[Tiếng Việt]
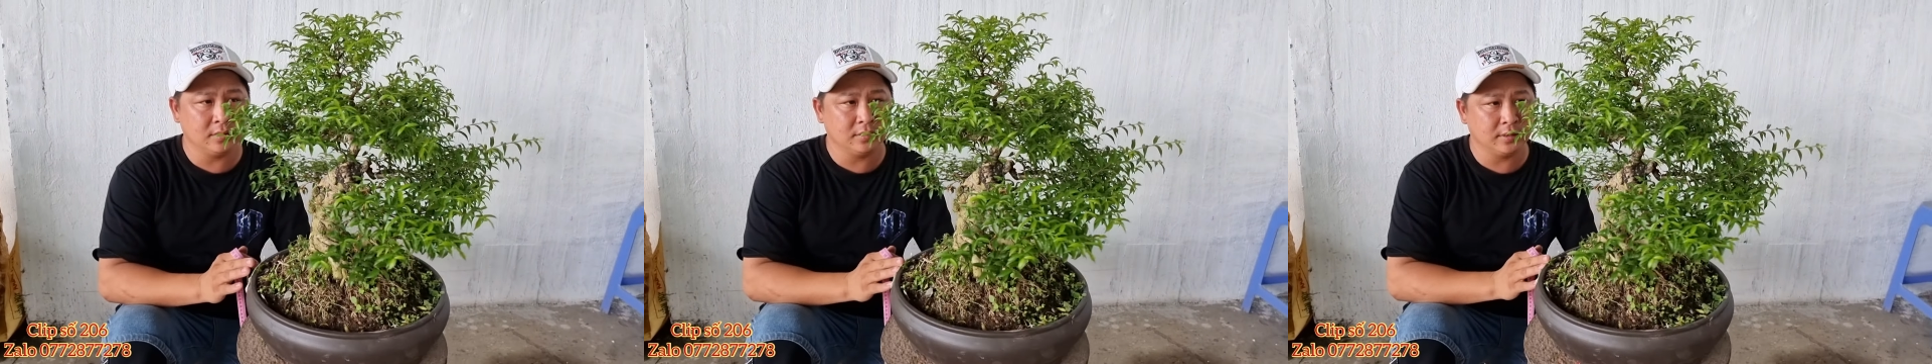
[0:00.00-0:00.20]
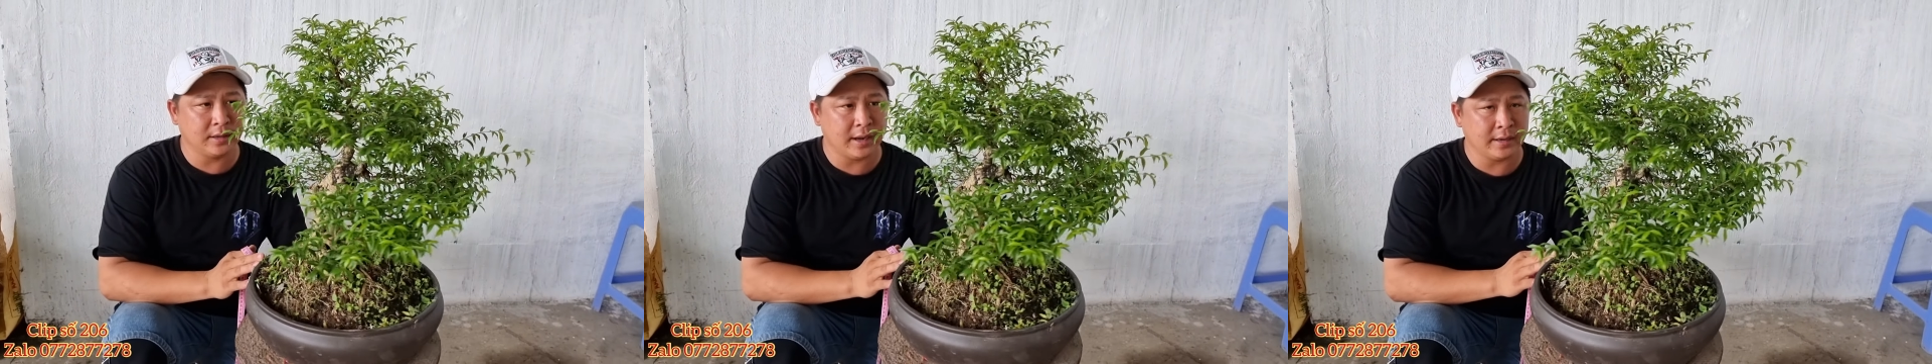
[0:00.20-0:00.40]

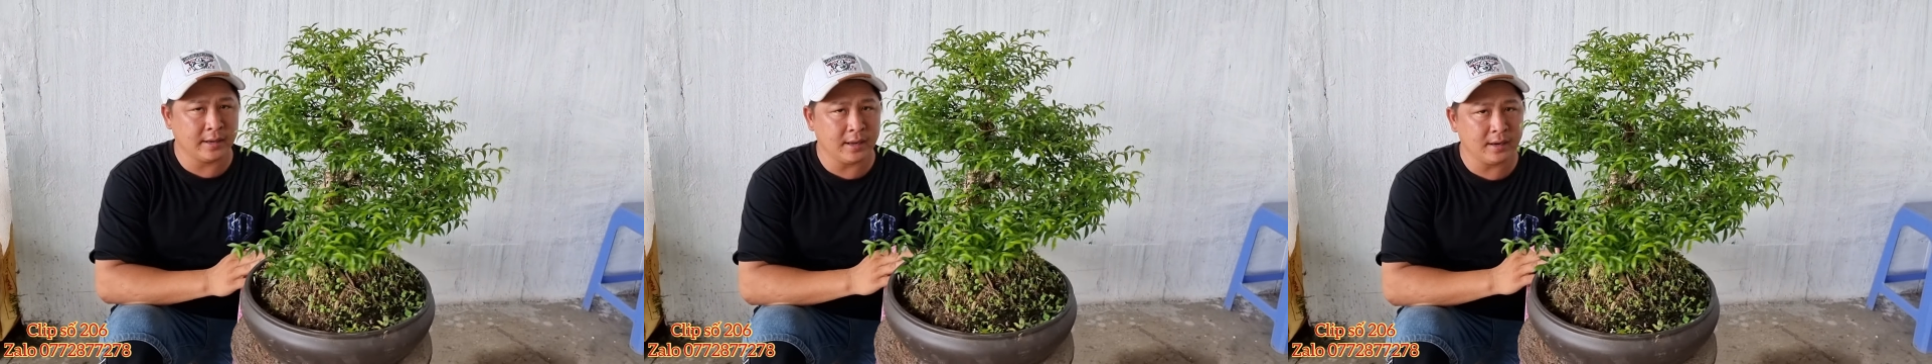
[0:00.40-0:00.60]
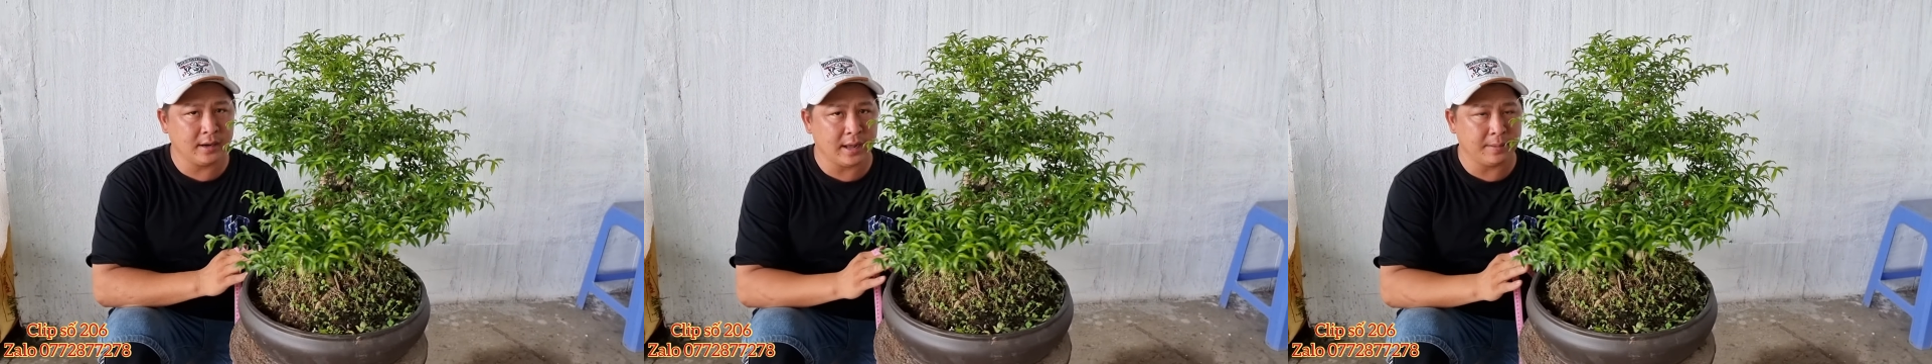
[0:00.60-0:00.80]
Cây rất
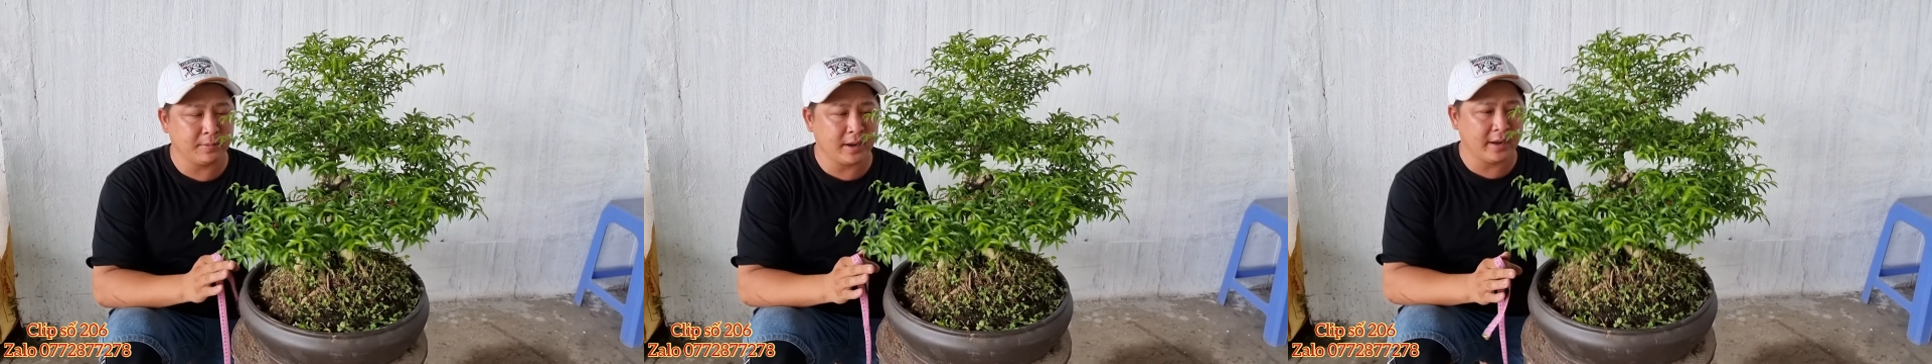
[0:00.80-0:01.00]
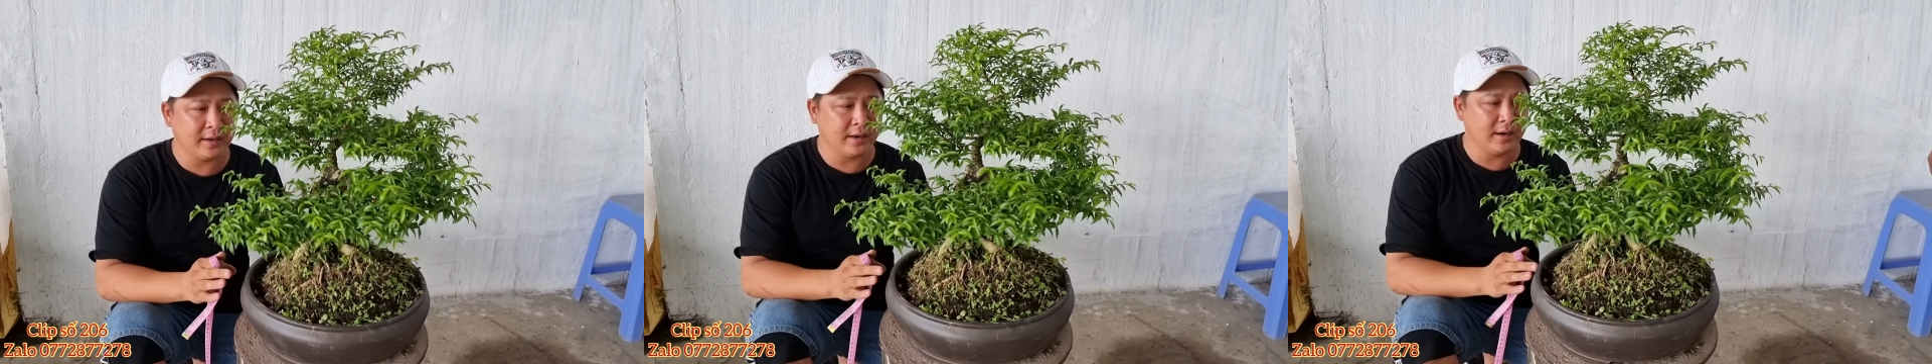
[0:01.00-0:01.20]
là đẹp,
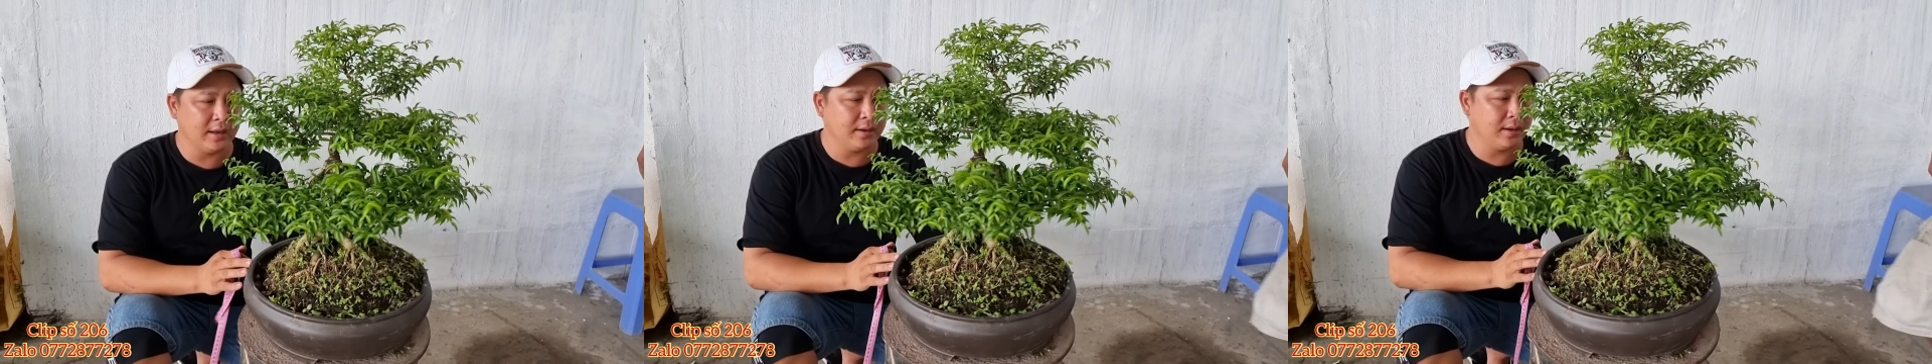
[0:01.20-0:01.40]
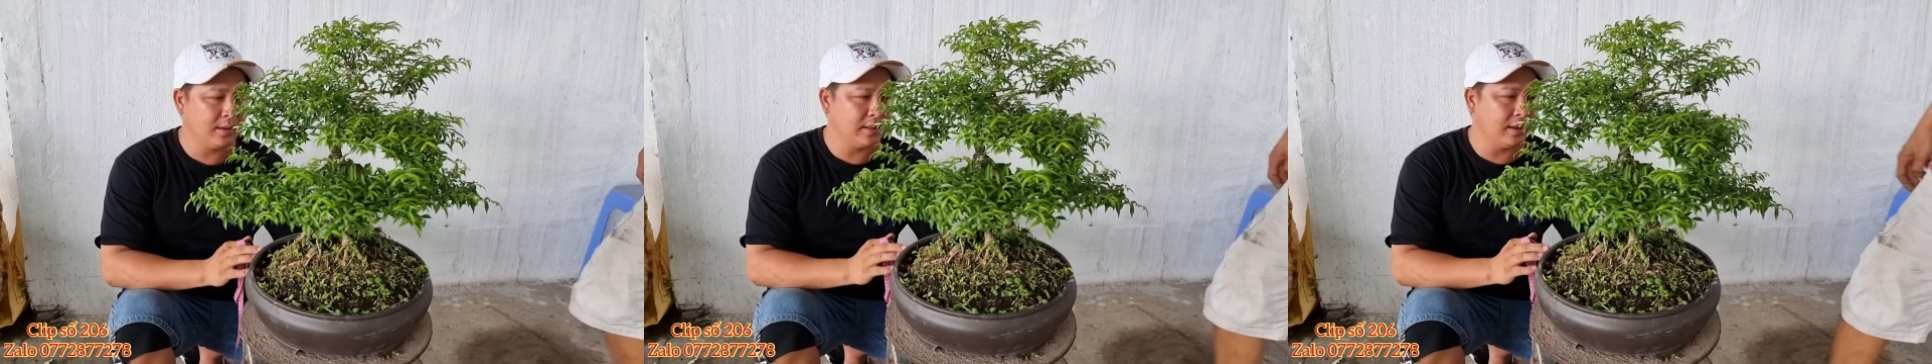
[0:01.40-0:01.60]
cây này
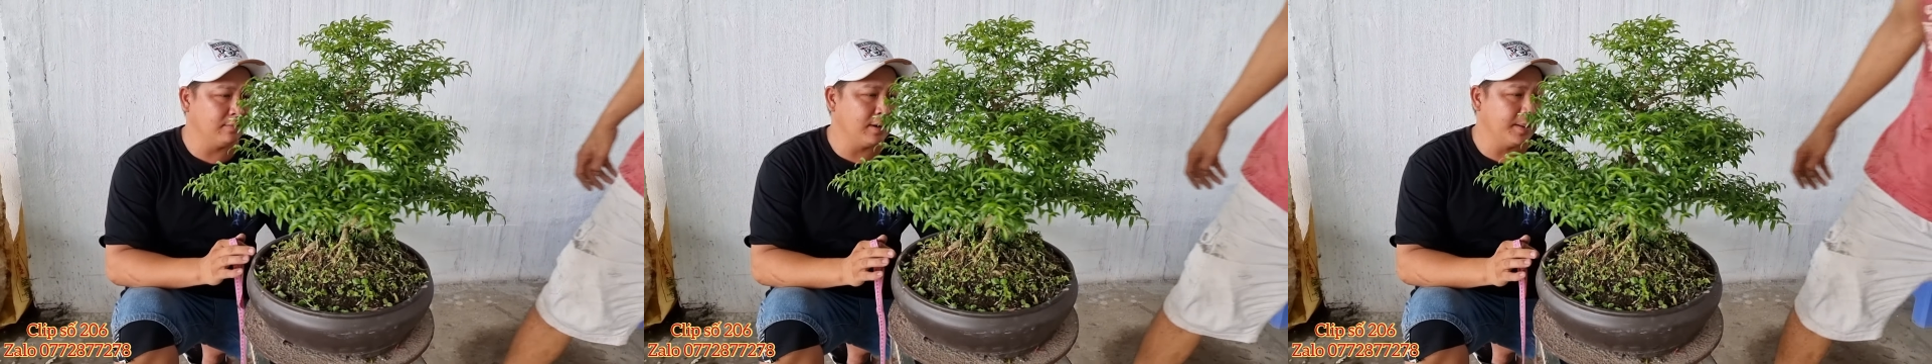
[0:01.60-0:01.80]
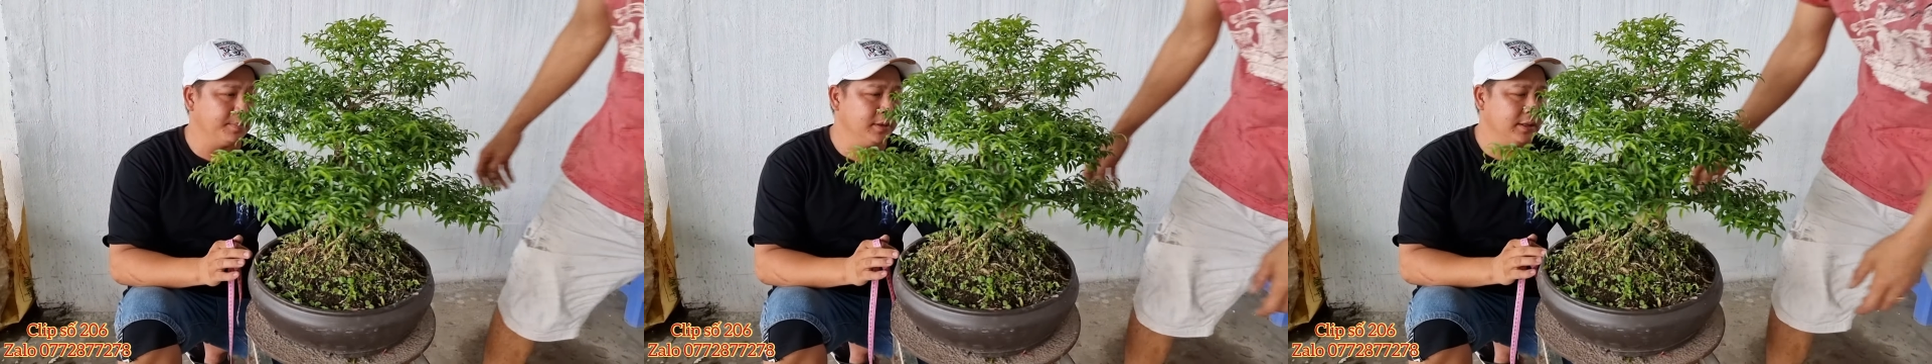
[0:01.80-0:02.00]
đã thành
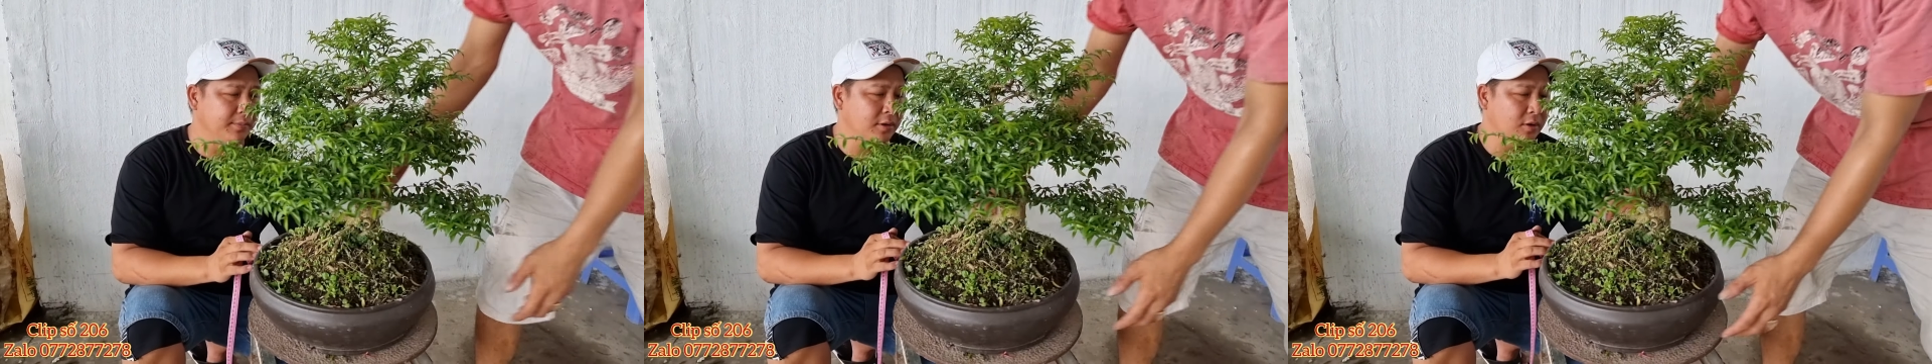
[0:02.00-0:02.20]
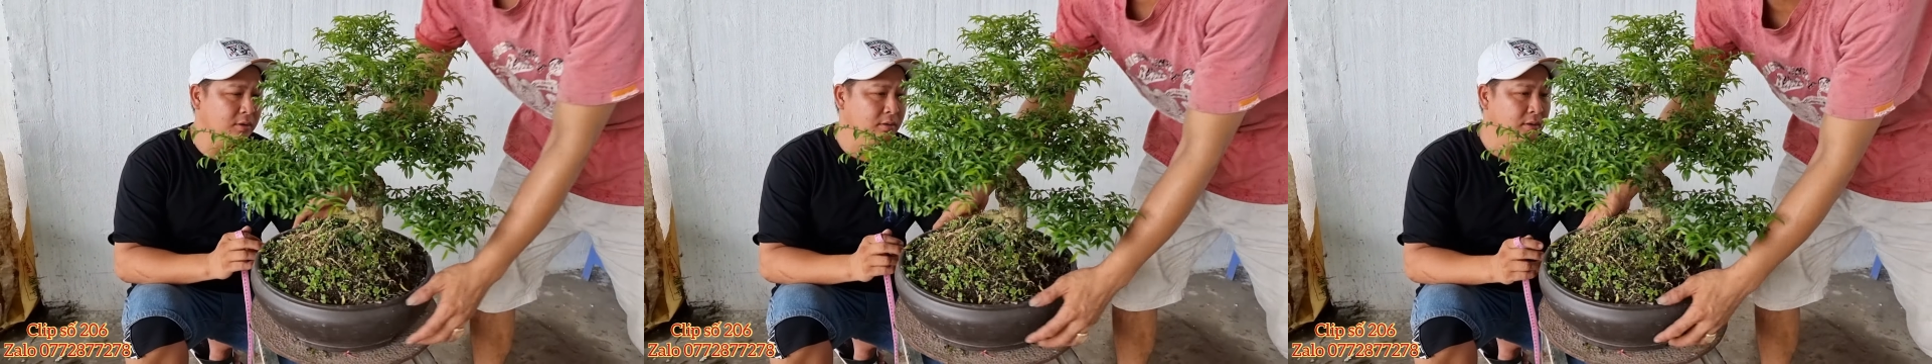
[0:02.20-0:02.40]
phẩm rồi nha bà
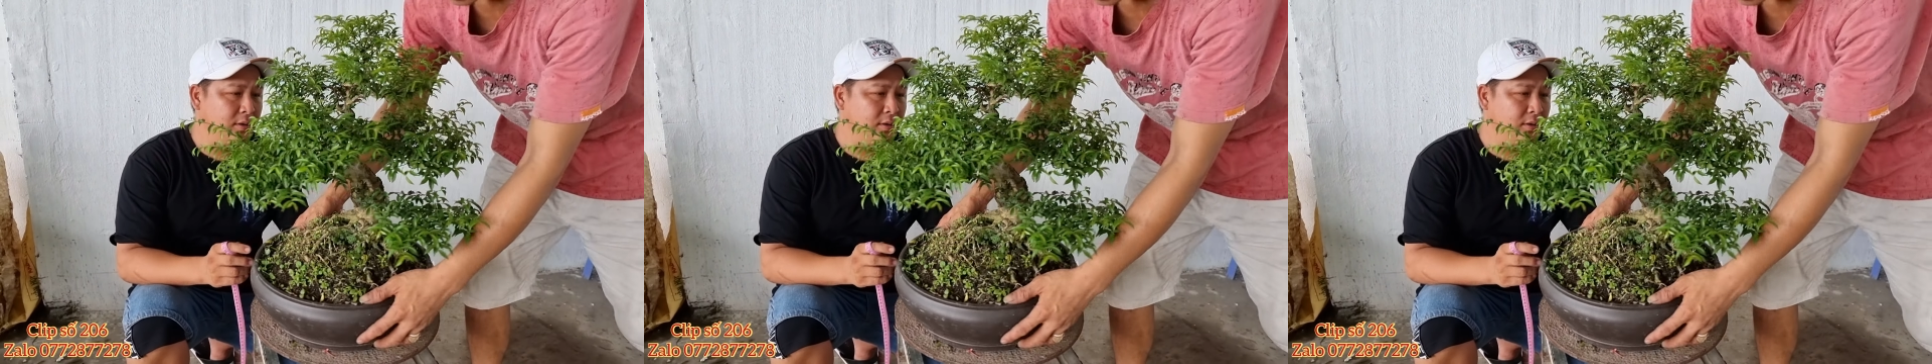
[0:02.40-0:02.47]
con.